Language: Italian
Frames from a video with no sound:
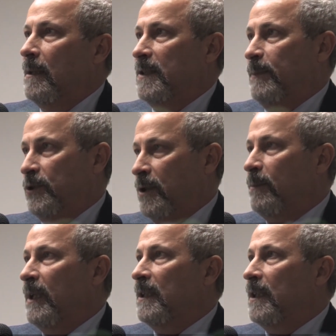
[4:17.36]

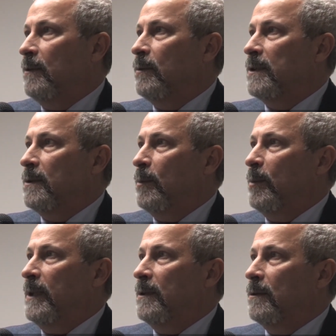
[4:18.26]
specialmente in questo
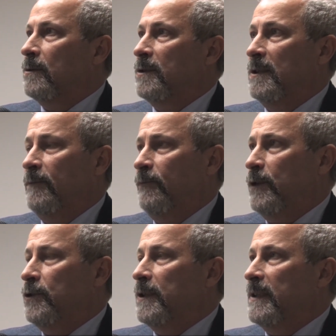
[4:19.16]
momento così
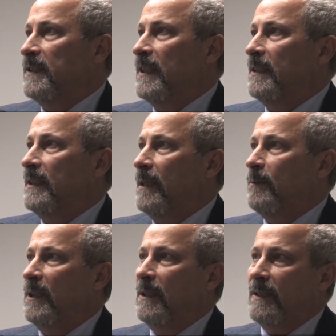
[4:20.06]
difficile, sia in
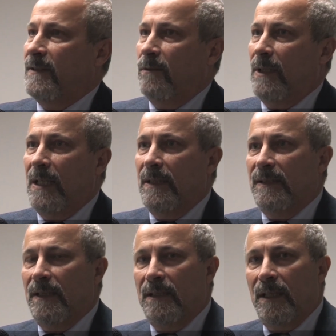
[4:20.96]
termini nazionali
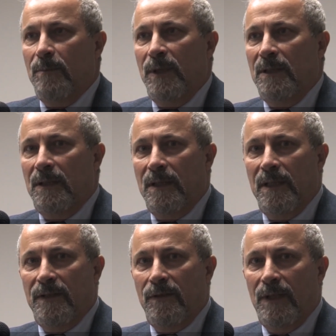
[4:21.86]
sia in termini
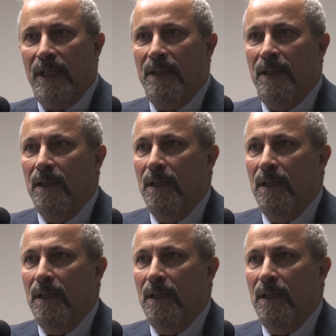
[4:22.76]
internazionali,